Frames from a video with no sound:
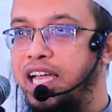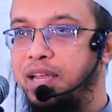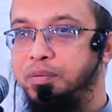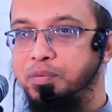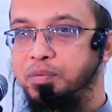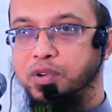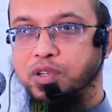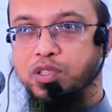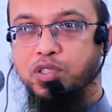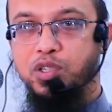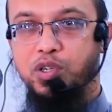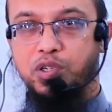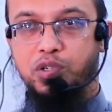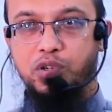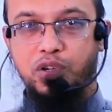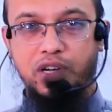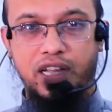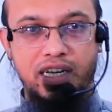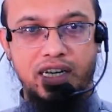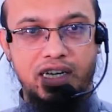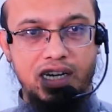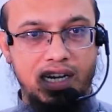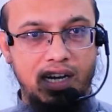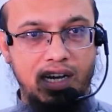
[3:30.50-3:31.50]
এরপরে
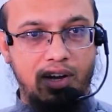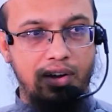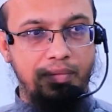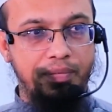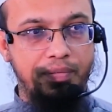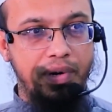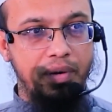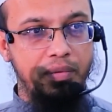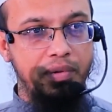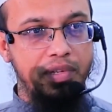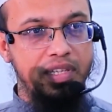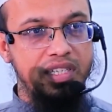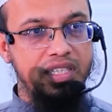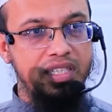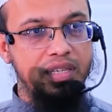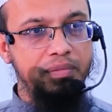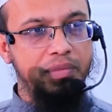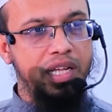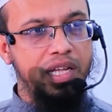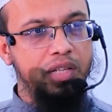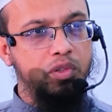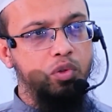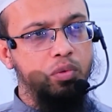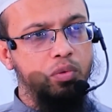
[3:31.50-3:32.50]
চটকনা একটা খাওয়ার পরে বলতেছে
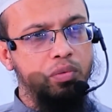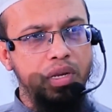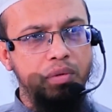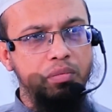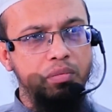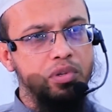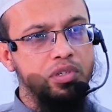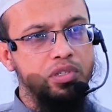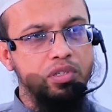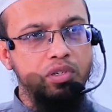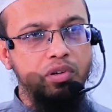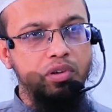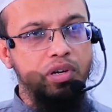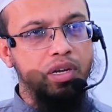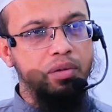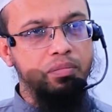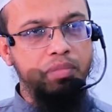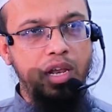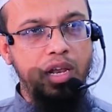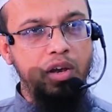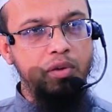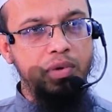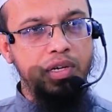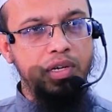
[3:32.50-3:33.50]
মা তুমি না বলছো অনেক
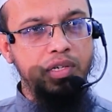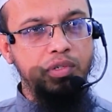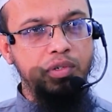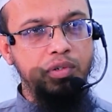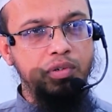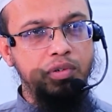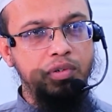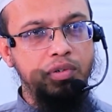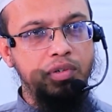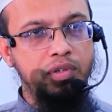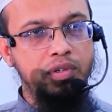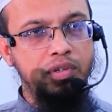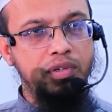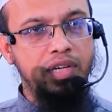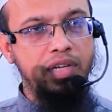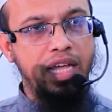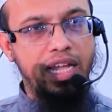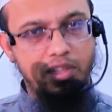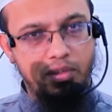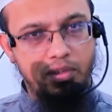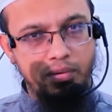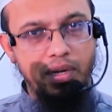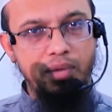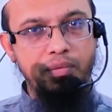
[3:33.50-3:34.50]
ভালোবাসো
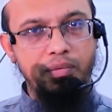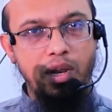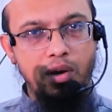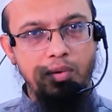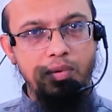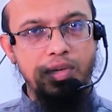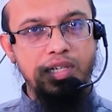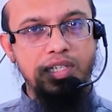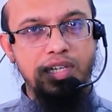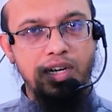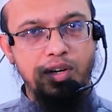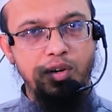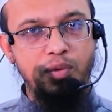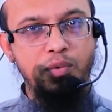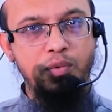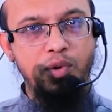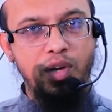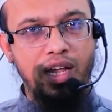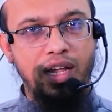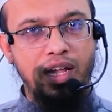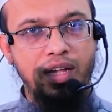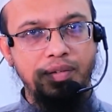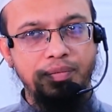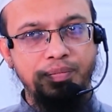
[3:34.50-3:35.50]
এই তোমার ভালোবাসার
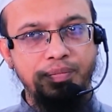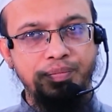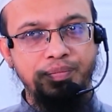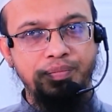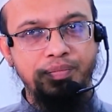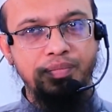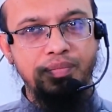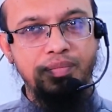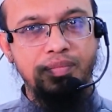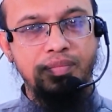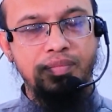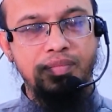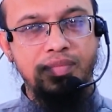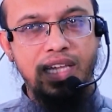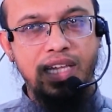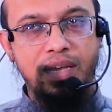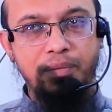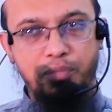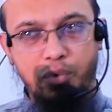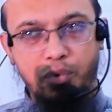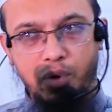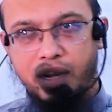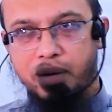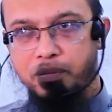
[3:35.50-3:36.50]
নমুনা
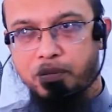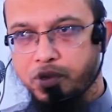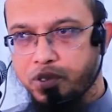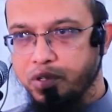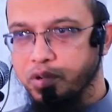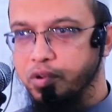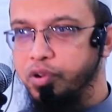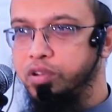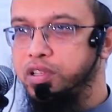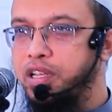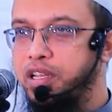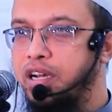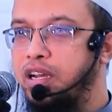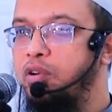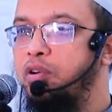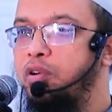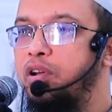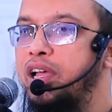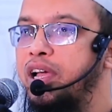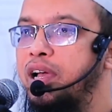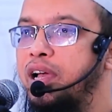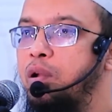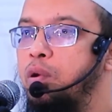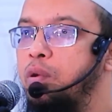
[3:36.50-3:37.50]
এই পোলার মতো কথাটা
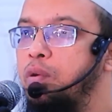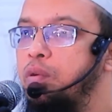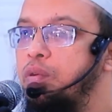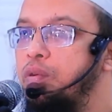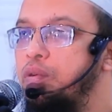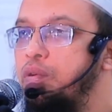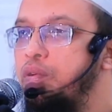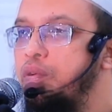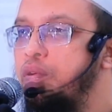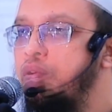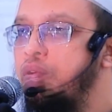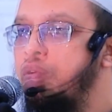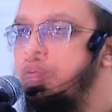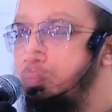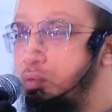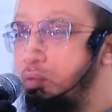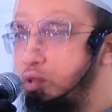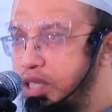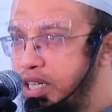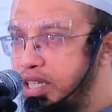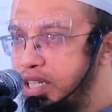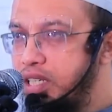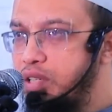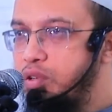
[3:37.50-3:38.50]
হয়ে গেল
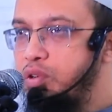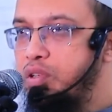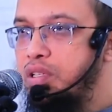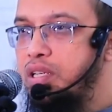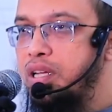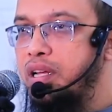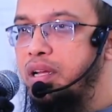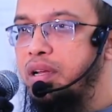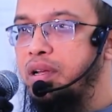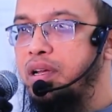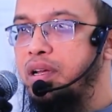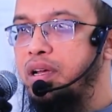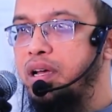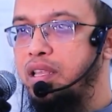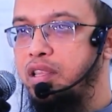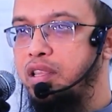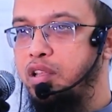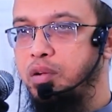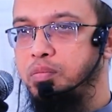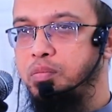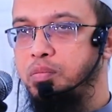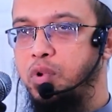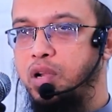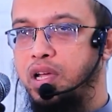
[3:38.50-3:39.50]
বুঝে আসছে কথা
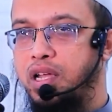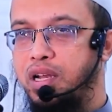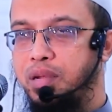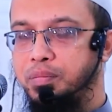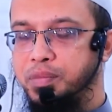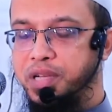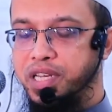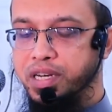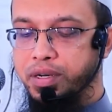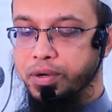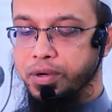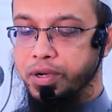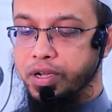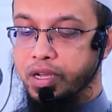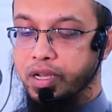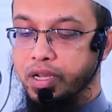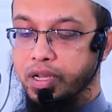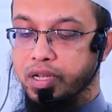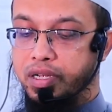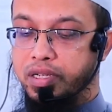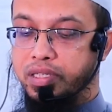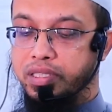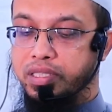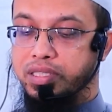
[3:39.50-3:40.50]
আল্লাহ রবুল আলমী
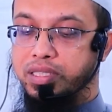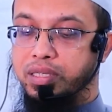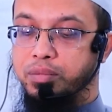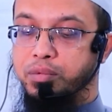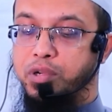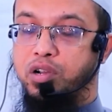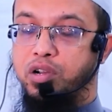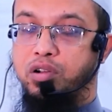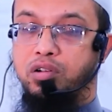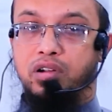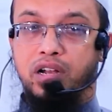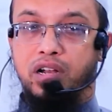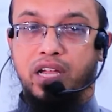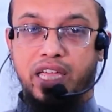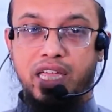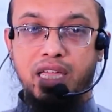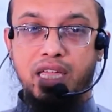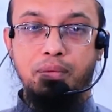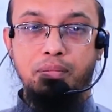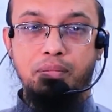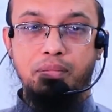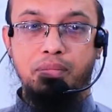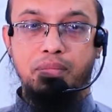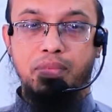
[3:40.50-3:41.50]
যেমন
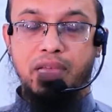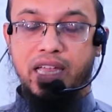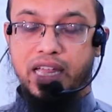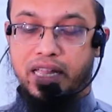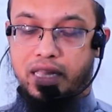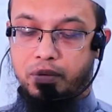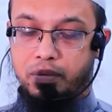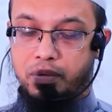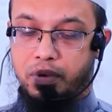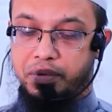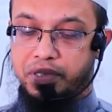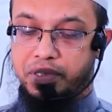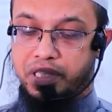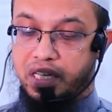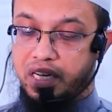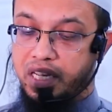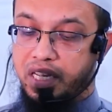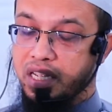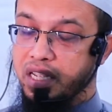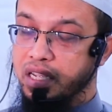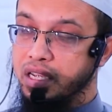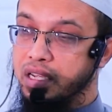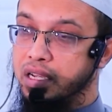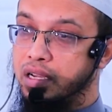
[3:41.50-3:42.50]
রহিম একইভাবে তিনি